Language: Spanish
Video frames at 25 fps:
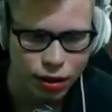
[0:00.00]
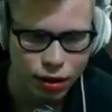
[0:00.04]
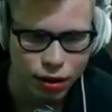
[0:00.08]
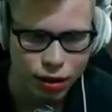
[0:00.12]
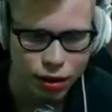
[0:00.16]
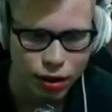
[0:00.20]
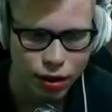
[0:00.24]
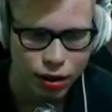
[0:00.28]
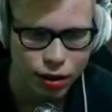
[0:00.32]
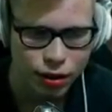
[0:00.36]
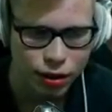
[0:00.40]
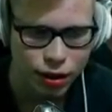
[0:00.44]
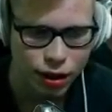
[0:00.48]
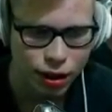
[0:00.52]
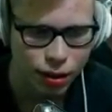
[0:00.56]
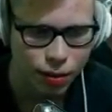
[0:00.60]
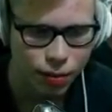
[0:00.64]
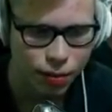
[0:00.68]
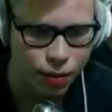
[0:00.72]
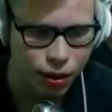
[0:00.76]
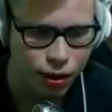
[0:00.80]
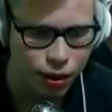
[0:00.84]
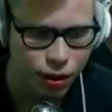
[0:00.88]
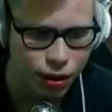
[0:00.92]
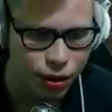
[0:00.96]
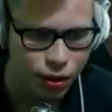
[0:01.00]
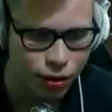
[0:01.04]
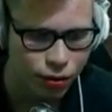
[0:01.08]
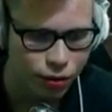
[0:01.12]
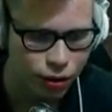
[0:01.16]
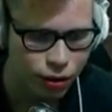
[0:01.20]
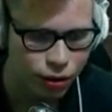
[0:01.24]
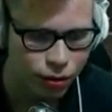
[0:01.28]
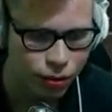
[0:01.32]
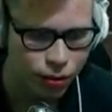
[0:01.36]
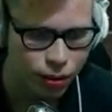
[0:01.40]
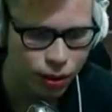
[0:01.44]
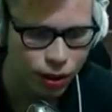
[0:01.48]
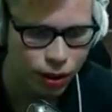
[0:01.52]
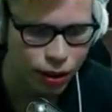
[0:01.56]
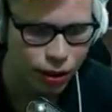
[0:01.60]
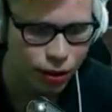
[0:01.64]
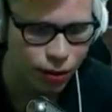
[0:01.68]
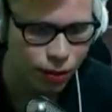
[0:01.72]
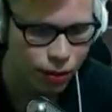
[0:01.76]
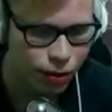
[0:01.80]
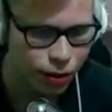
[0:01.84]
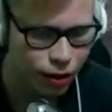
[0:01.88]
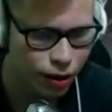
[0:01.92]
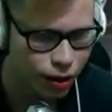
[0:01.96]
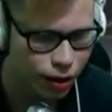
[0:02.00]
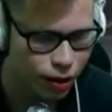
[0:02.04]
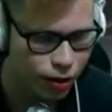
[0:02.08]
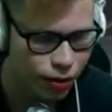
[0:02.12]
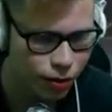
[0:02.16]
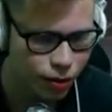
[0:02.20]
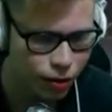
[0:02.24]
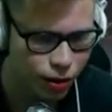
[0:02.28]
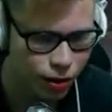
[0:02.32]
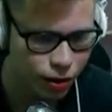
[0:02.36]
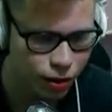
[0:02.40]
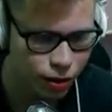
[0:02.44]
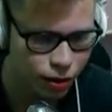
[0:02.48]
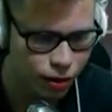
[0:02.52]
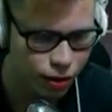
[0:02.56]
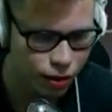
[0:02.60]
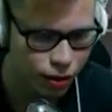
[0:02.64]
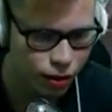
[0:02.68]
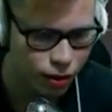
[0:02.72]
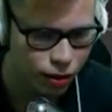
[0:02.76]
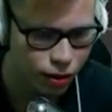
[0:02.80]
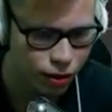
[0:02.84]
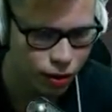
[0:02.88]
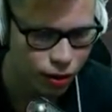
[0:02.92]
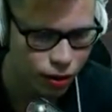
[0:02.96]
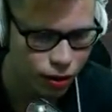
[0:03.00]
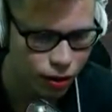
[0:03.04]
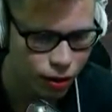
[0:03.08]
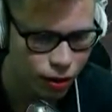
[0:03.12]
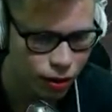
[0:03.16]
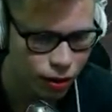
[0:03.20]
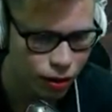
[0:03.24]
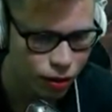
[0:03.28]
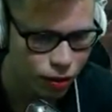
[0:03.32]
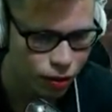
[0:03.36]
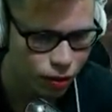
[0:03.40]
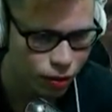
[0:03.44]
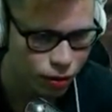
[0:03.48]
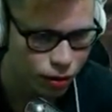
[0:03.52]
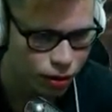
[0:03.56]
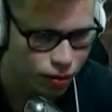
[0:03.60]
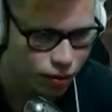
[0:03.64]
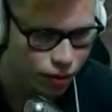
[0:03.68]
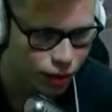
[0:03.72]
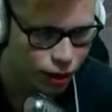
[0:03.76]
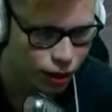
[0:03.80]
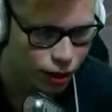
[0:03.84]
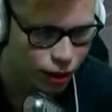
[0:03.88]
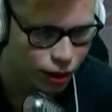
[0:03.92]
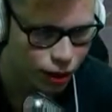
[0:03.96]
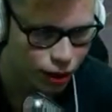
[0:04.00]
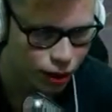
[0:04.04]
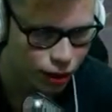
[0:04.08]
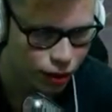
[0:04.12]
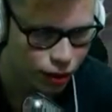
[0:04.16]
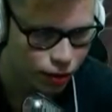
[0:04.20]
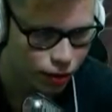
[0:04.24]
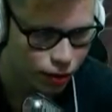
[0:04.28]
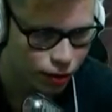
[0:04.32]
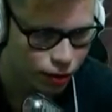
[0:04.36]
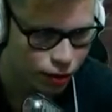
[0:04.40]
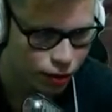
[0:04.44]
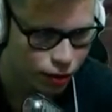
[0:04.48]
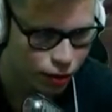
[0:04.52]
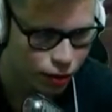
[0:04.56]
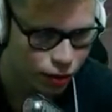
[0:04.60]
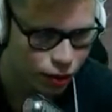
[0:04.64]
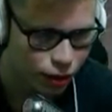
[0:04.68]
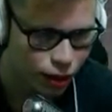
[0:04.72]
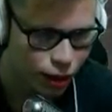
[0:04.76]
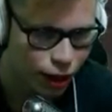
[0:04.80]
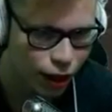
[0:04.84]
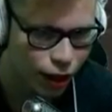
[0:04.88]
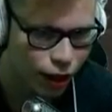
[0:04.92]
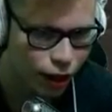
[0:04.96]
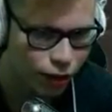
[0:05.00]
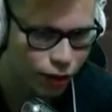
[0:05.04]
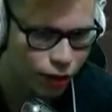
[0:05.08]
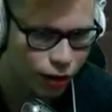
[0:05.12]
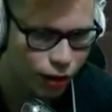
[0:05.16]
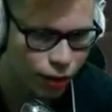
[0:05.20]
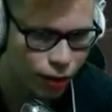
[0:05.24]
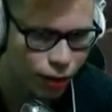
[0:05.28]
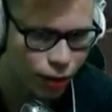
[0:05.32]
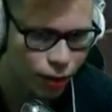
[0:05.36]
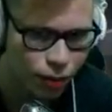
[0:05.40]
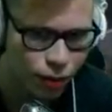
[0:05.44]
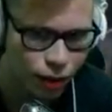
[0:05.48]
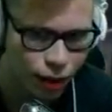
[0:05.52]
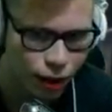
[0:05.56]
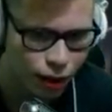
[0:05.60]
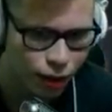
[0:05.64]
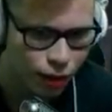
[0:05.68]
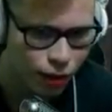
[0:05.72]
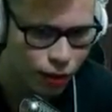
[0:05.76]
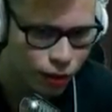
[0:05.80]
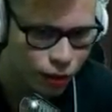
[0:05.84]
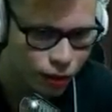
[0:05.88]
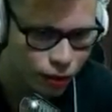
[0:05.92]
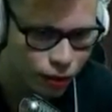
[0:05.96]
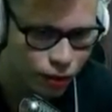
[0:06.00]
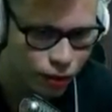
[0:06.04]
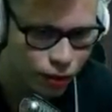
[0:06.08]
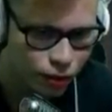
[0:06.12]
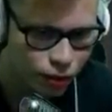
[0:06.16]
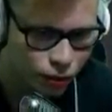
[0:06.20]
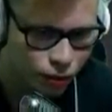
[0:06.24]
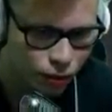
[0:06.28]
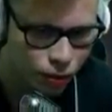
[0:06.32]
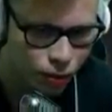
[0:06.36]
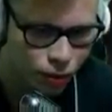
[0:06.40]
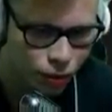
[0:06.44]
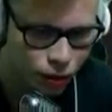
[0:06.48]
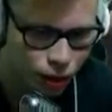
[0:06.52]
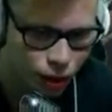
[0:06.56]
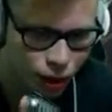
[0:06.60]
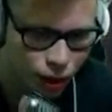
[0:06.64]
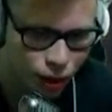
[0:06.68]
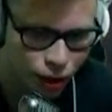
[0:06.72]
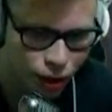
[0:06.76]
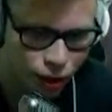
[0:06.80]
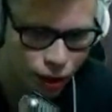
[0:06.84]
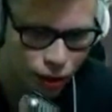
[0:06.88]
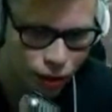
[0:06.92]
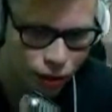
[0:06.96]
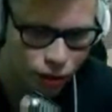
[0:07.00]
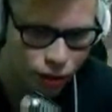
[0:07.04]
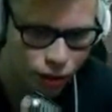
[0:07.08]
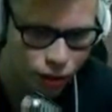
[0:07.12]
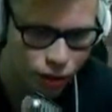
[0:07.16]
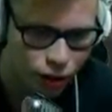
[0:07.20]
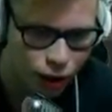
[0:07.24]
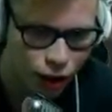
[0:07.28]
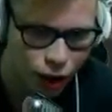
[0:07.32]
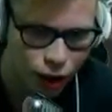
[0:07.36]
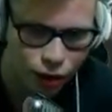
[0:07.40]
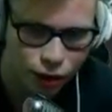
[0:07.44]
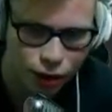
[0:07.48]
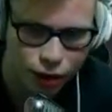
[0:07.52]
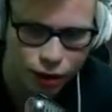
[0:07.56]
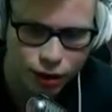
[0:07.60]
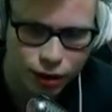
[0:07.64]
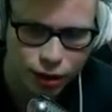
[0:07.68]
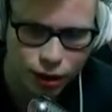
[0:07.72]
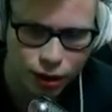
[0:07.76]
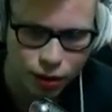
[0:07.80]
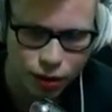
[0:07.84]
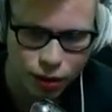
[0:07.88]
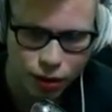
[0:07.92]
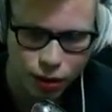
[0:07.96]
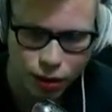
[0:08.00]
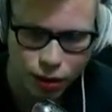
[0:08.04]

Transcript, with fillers: Está mi... ¿Cuánto me quita el borde aquí, güey? Uy, si me quita algo, güey. Nah, igual voy bien, güey. No, no ocupo nada del loot. Ah, no, aquí está, güey.